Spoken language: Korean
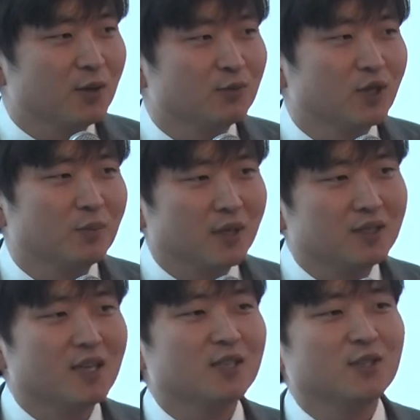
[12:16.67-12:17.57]
때문에
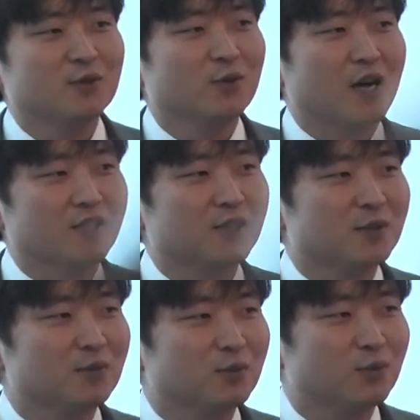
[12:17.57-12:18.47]
빨리 사진 찍고
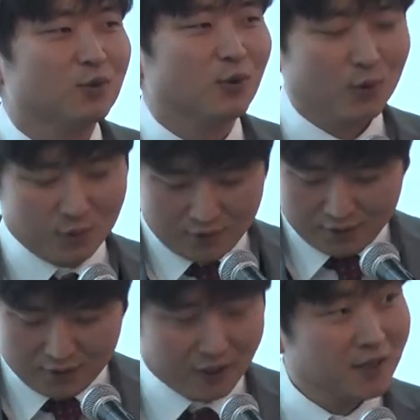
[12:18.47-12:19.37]
가시는 분도
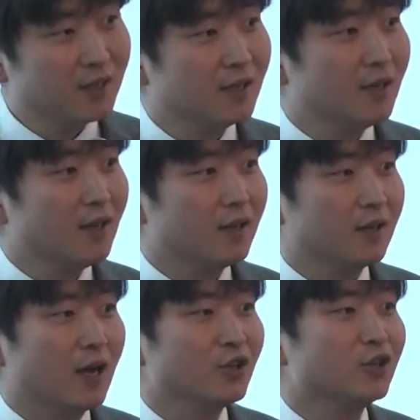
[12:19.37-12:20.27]
예.
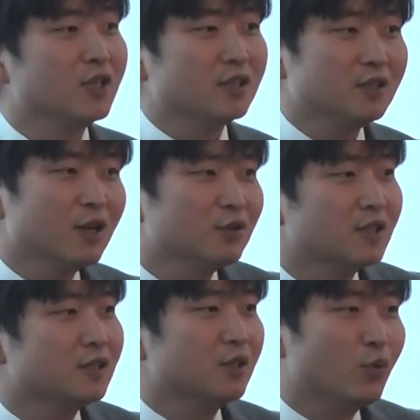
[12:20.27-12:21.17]
아니요 이제 끝나고
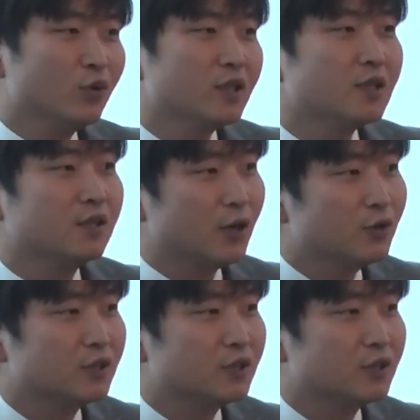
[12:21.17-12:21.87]
나서 이제 본 행사는 따로